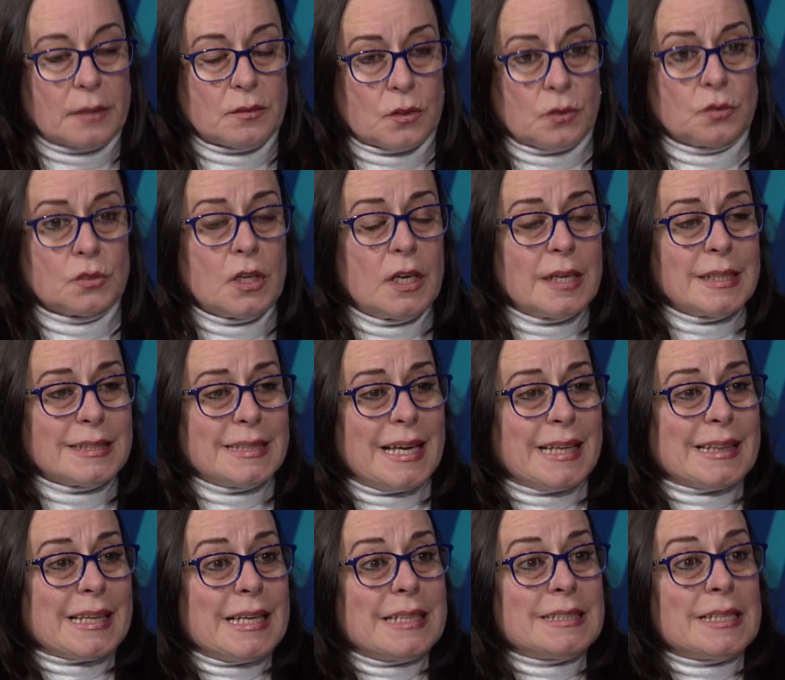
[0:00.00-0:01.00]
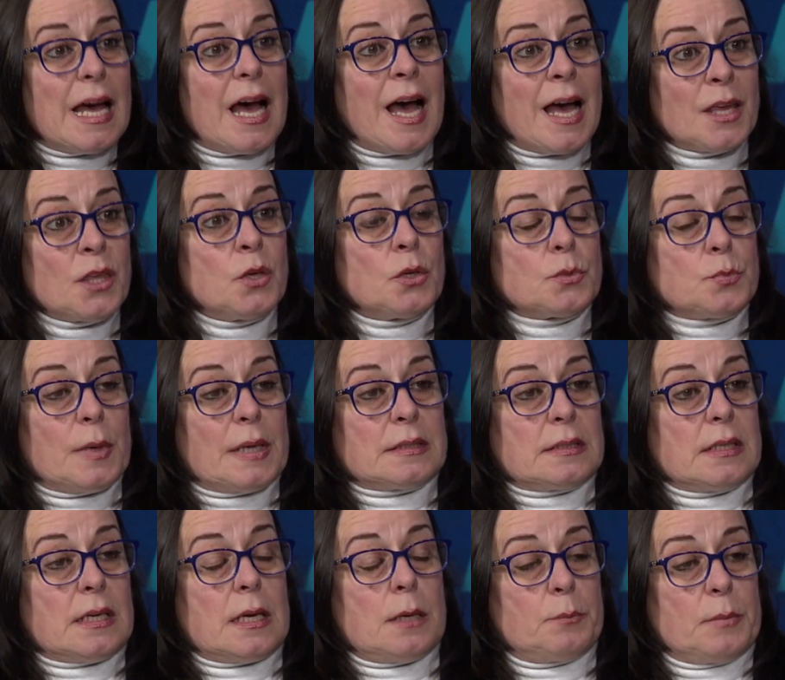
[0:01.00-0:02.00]
Son ya tres años
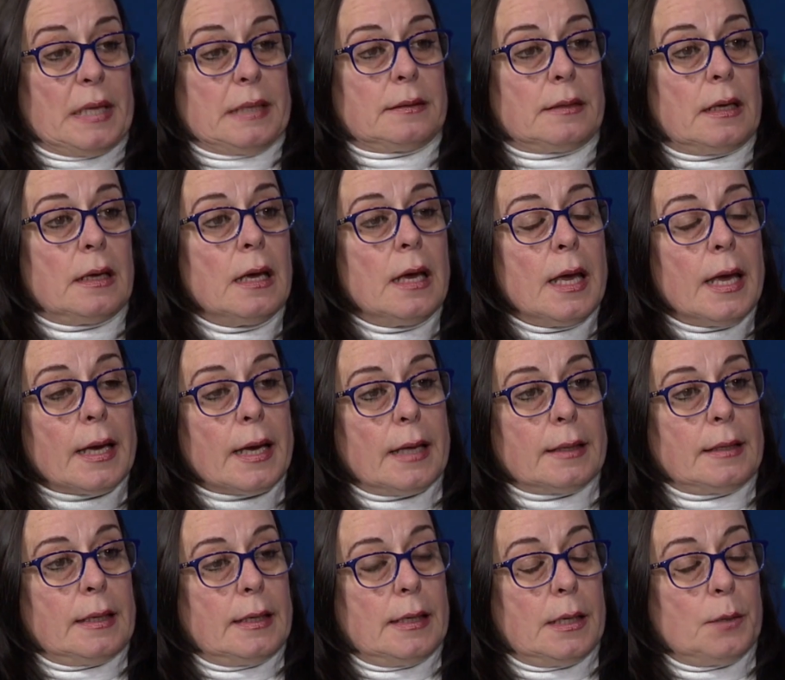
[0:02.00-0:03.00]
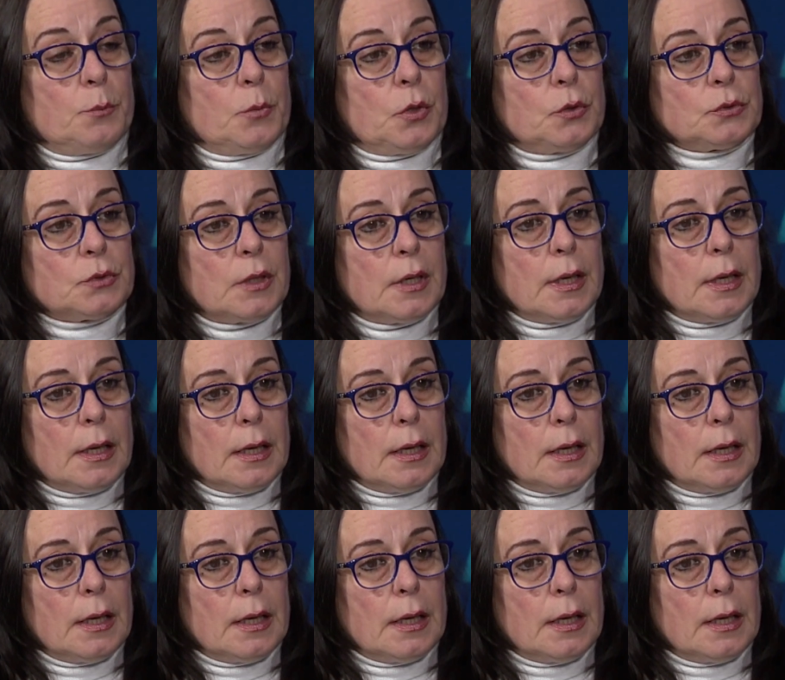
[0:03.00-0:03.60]
básicamente que tenemos